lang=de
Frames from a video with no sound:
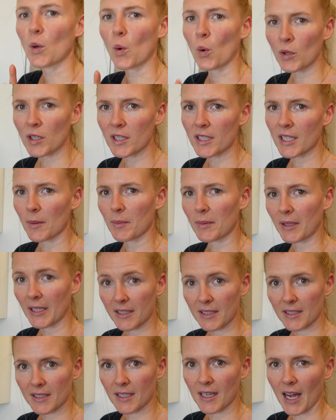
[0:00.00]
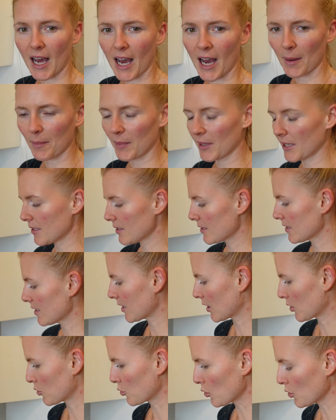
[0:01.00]
Und ich habe gestern Abend
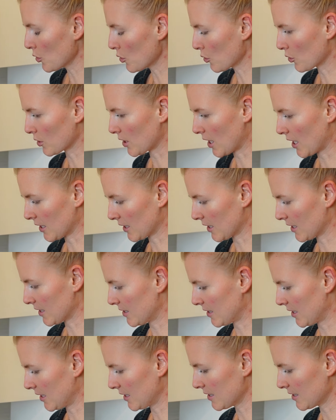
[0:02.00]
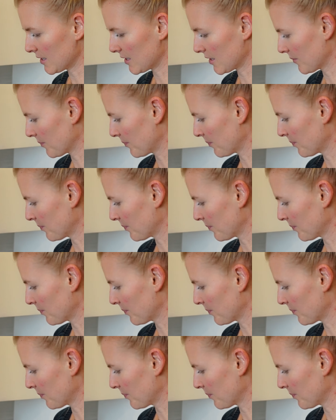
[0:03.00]
Naturjoghurt angesetzt.